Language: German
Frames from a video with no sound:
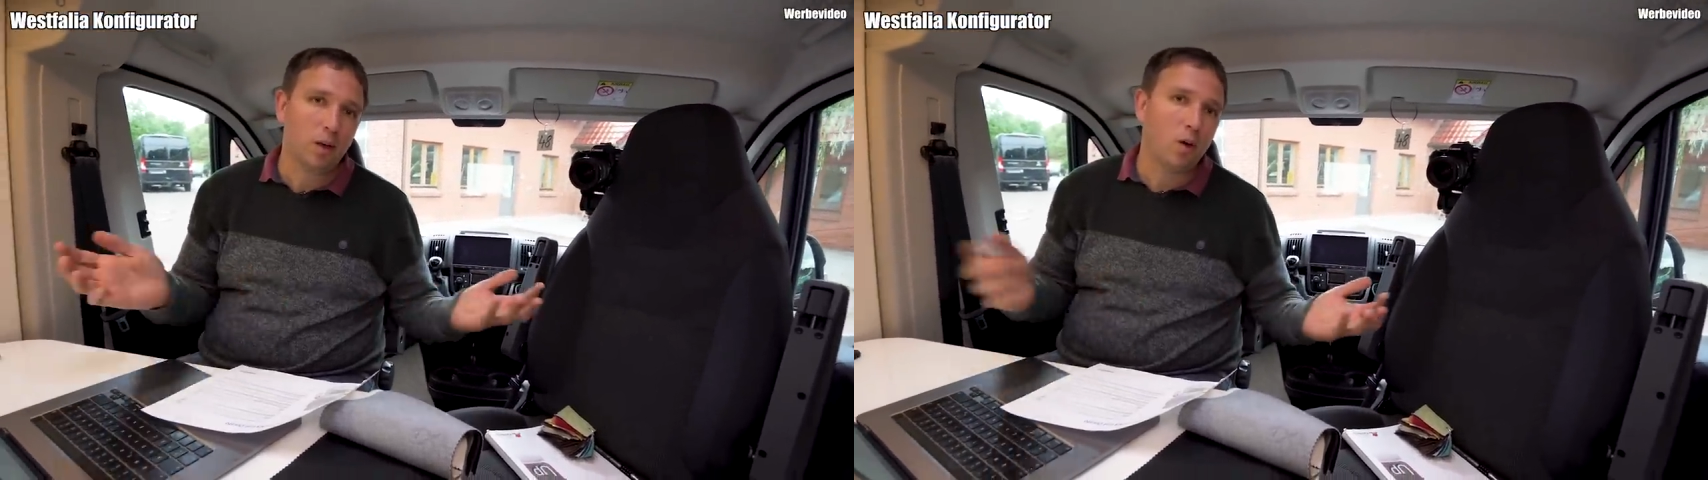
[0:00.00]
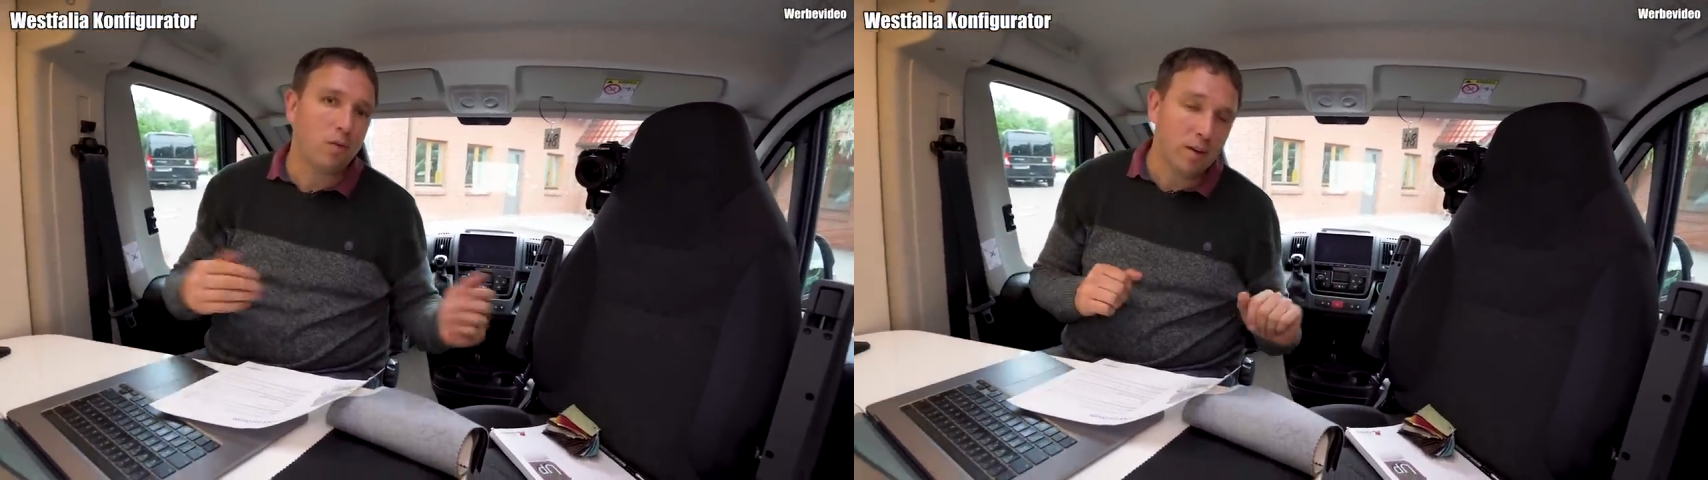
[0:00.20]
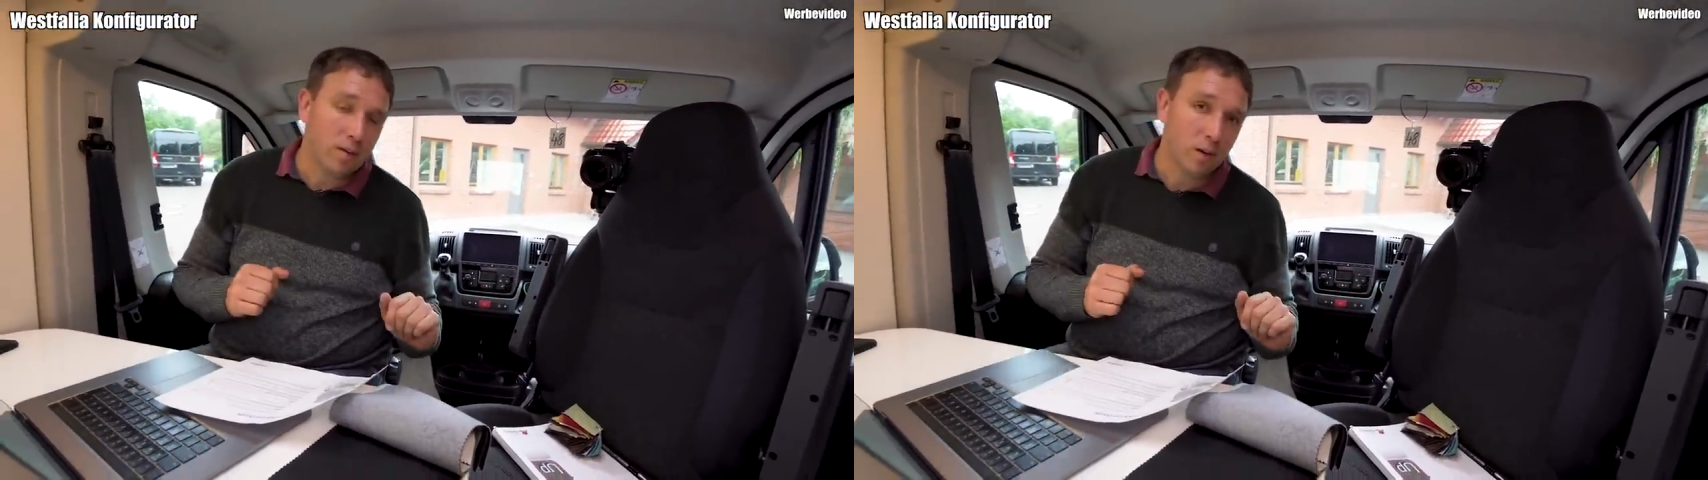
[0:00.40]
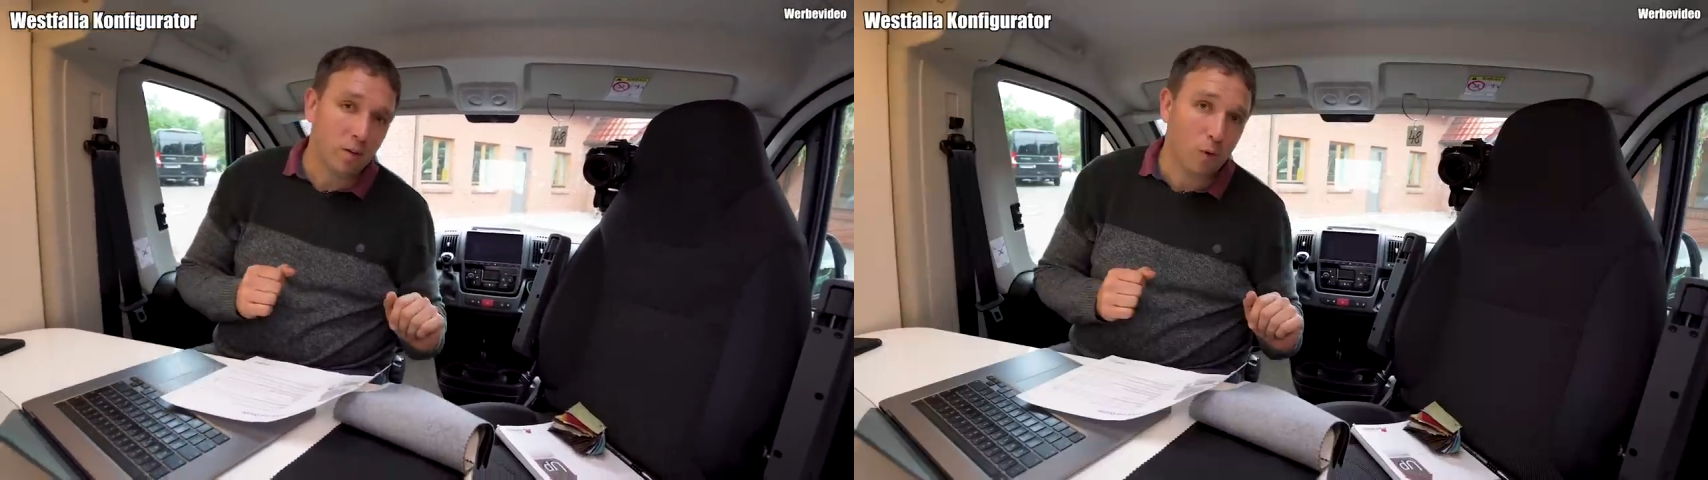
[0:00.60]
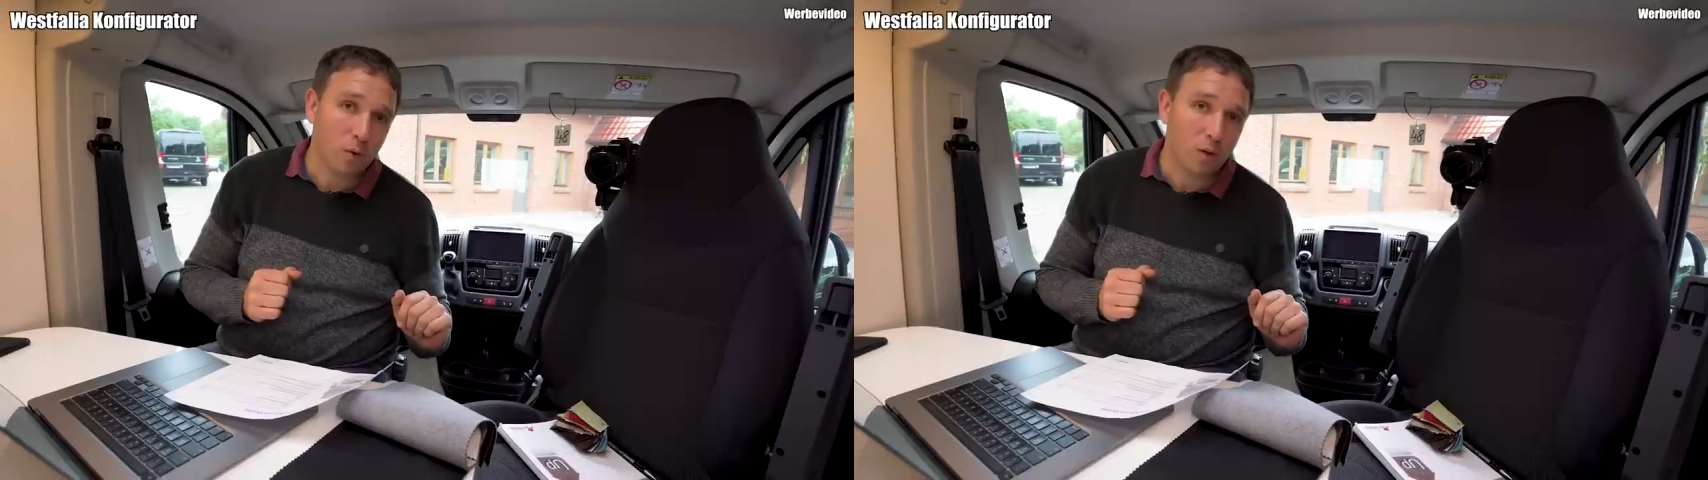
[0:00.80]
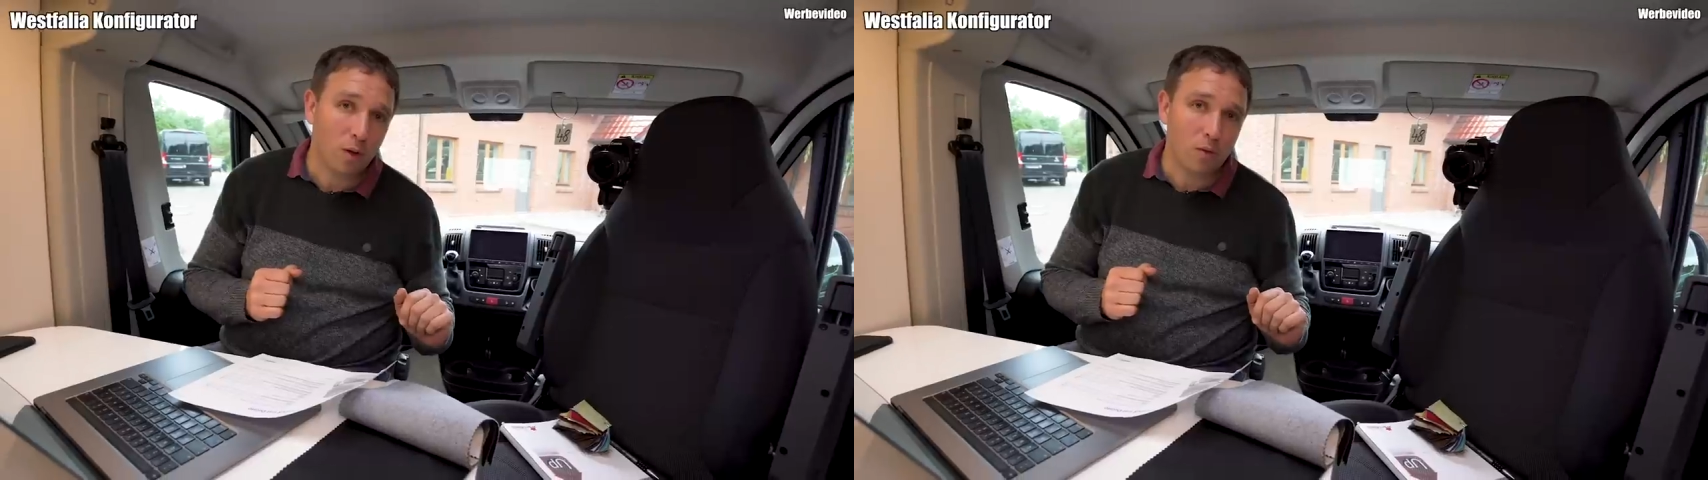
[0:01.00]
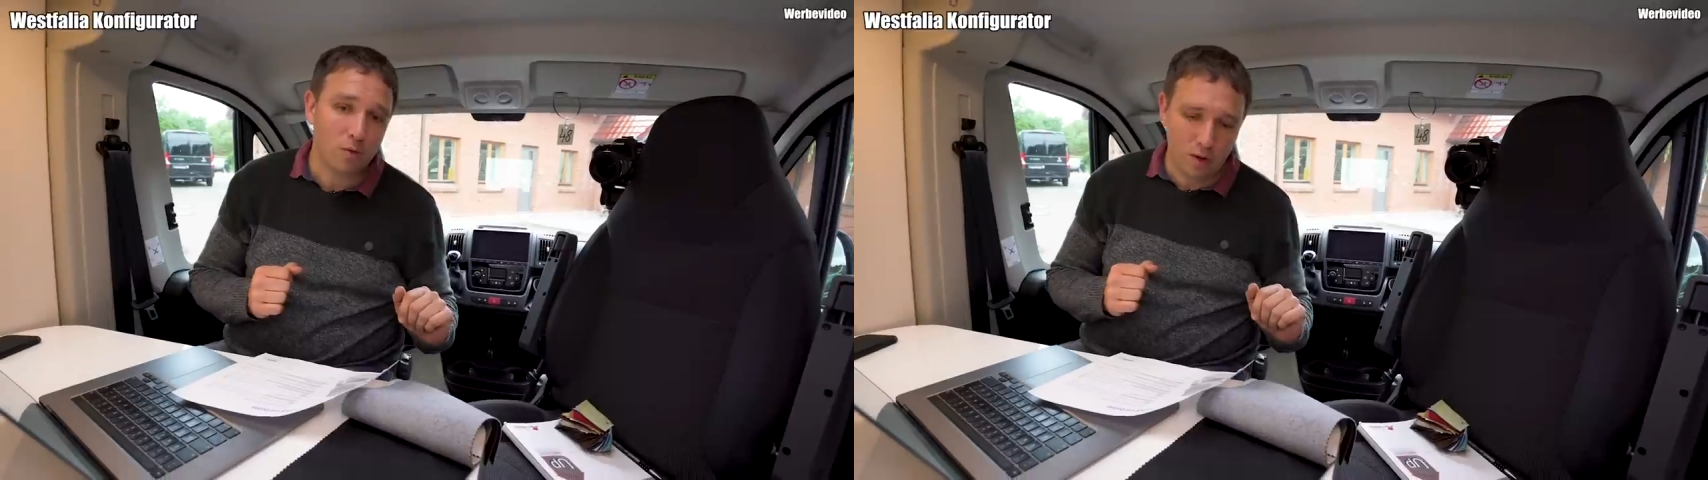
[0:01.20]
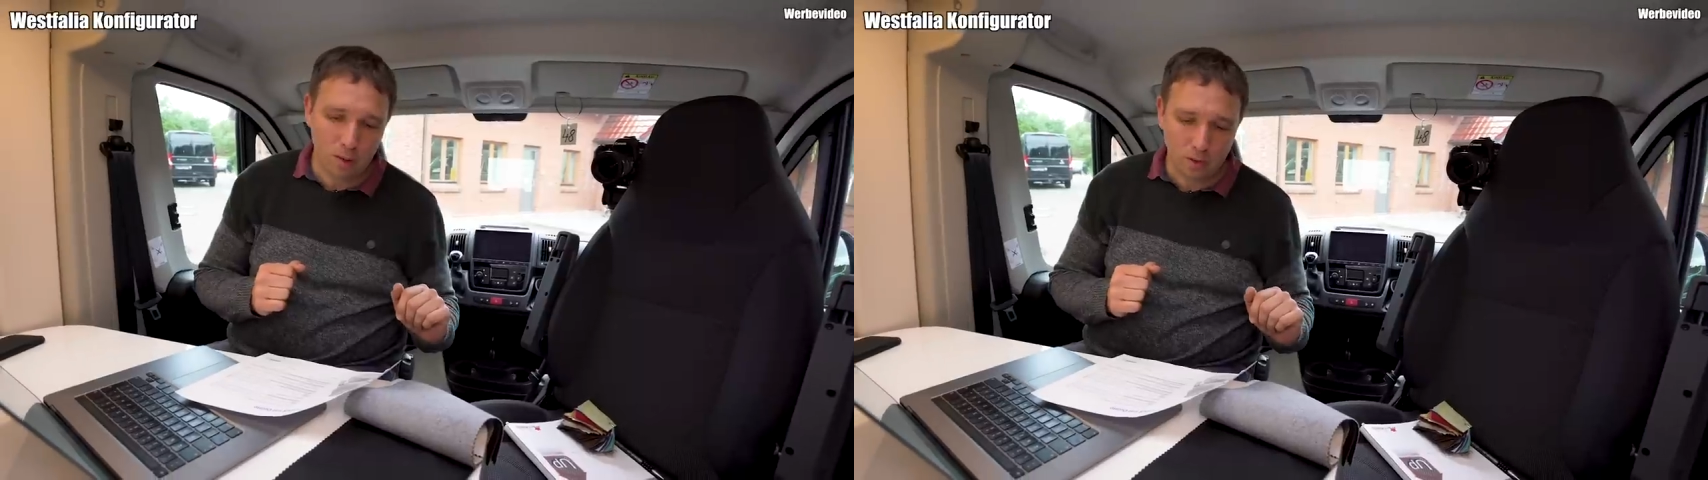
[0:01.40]
Und weil es ja für uns auch
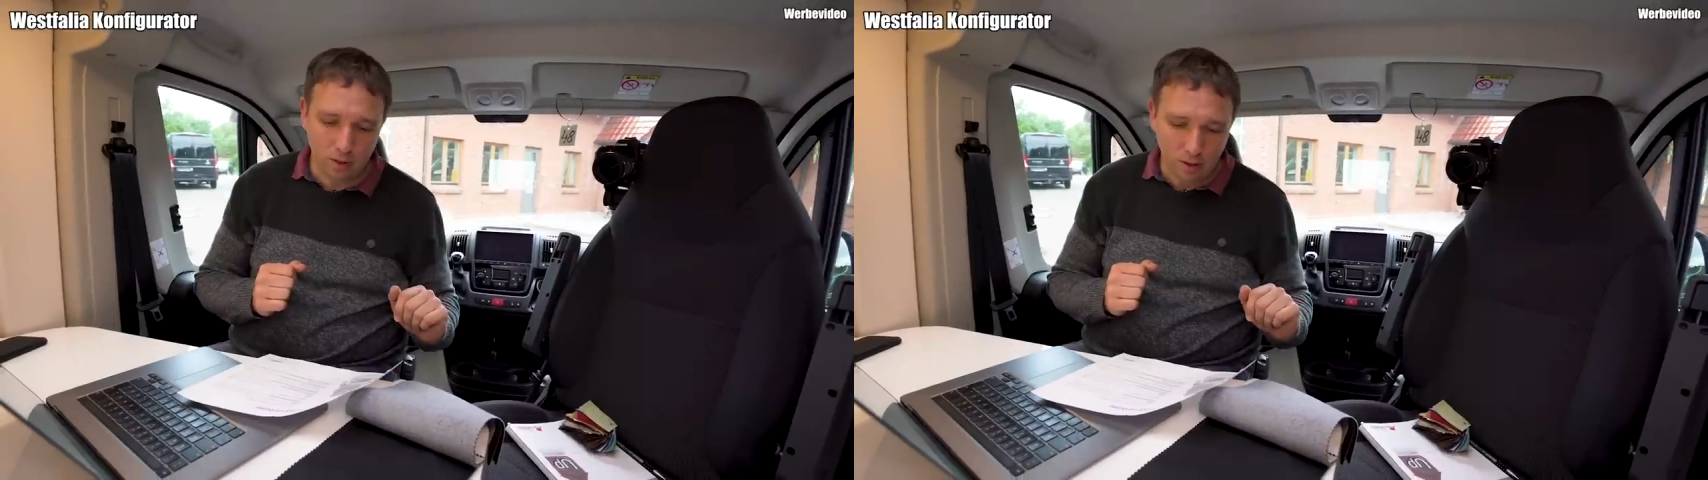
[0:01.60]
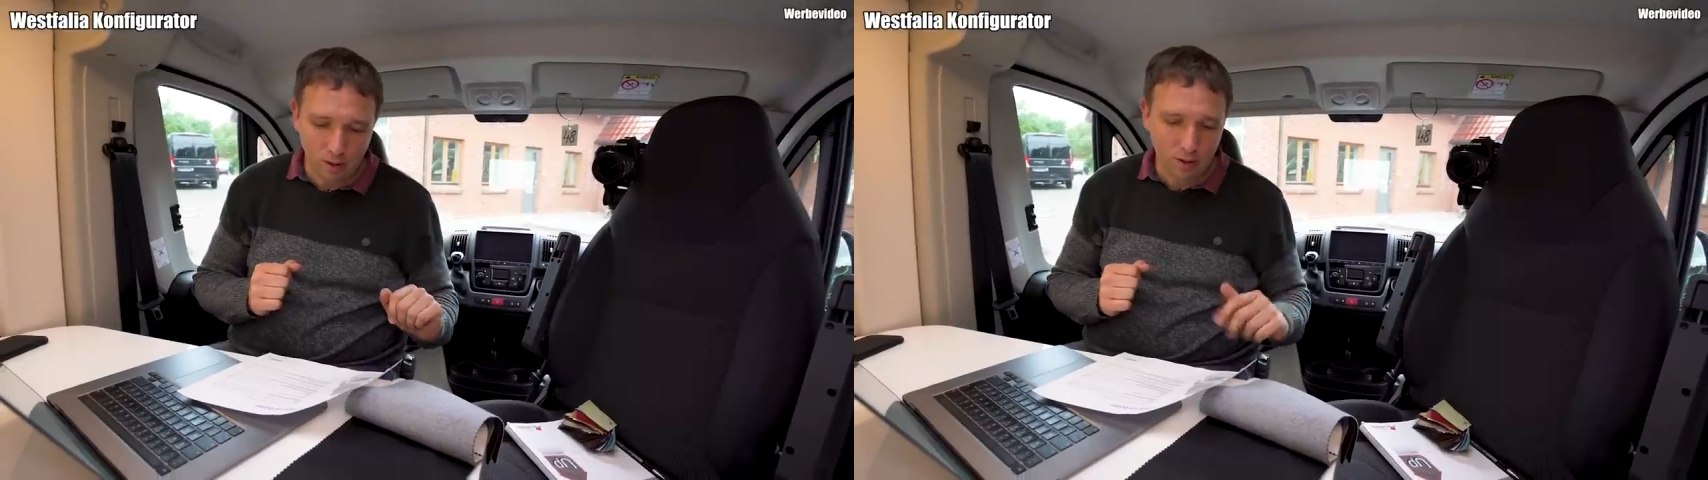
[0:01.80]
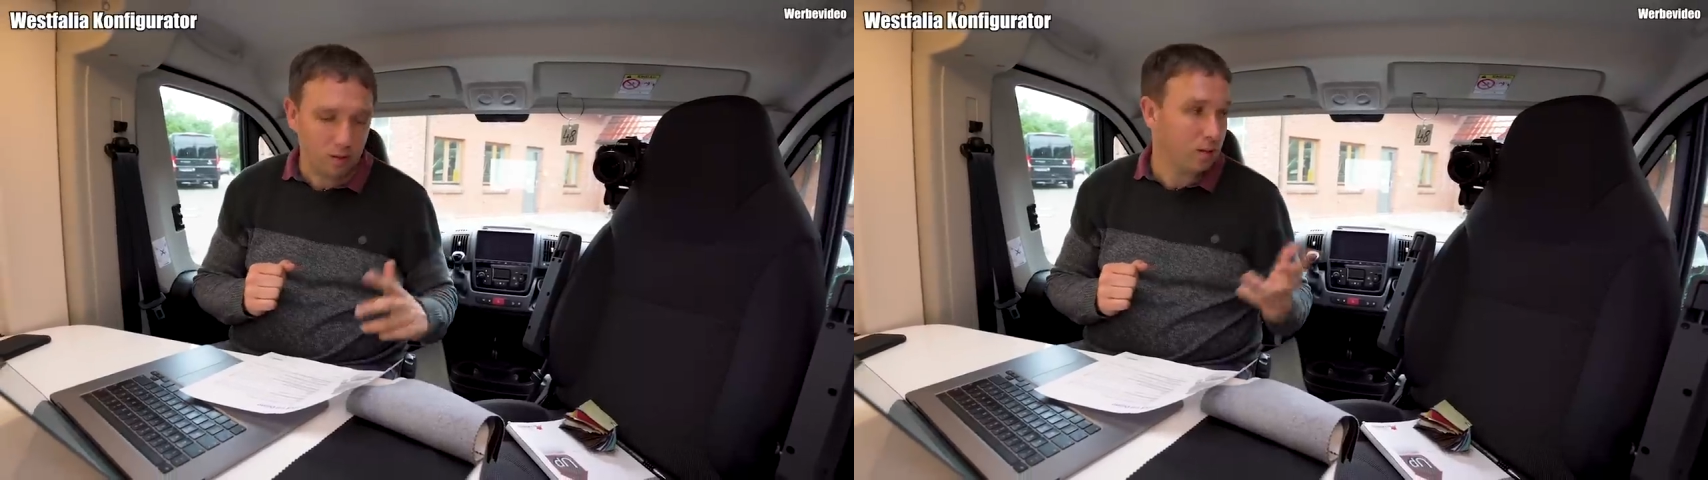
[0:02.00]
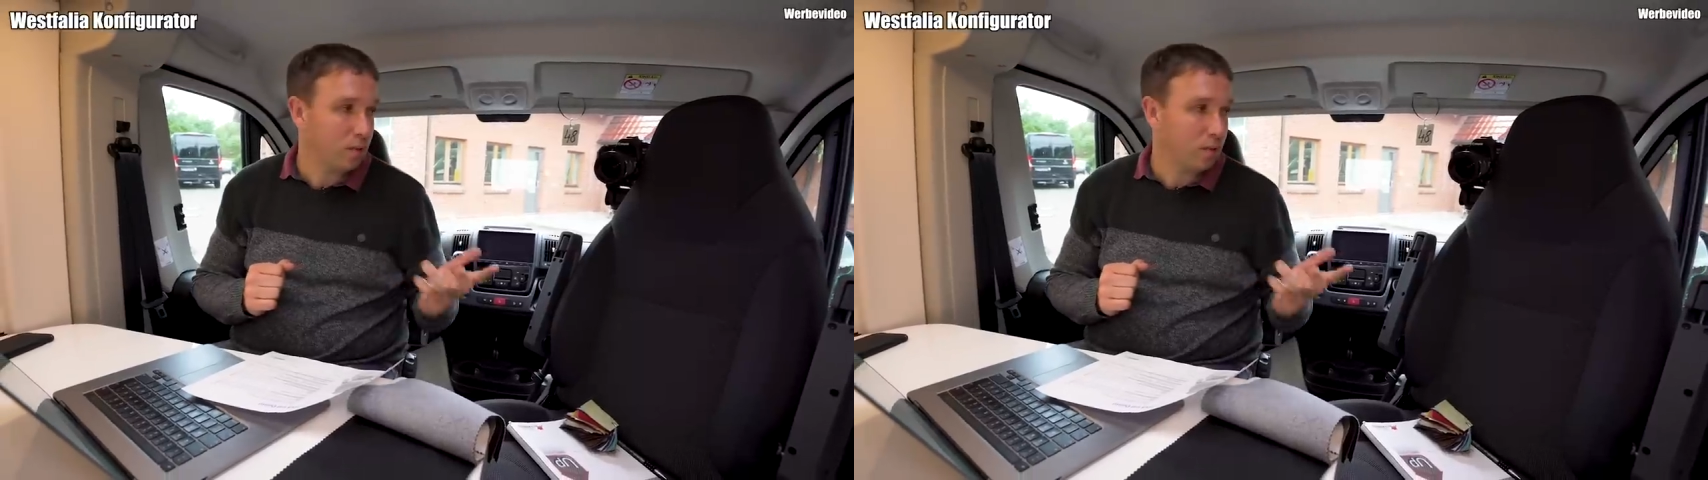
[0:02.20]
ein Werbeträger ist,